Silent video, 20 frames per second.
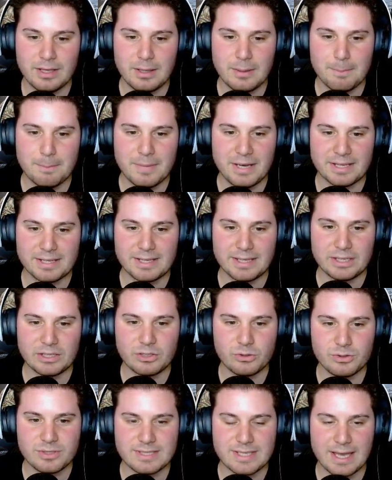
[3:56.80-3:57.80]
Ma che
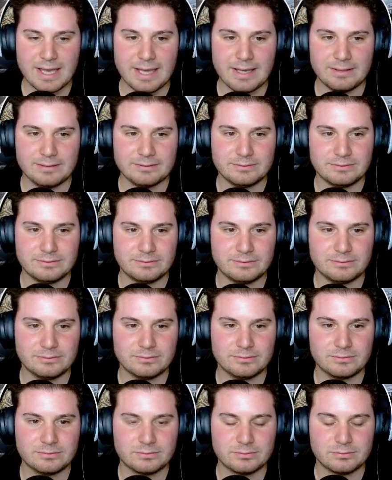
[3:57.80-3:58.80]
cos'è?
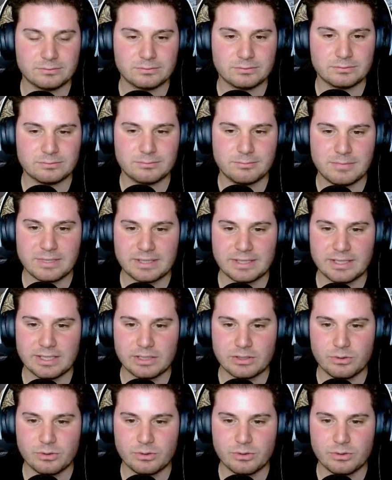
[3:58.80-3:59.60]
Ma che...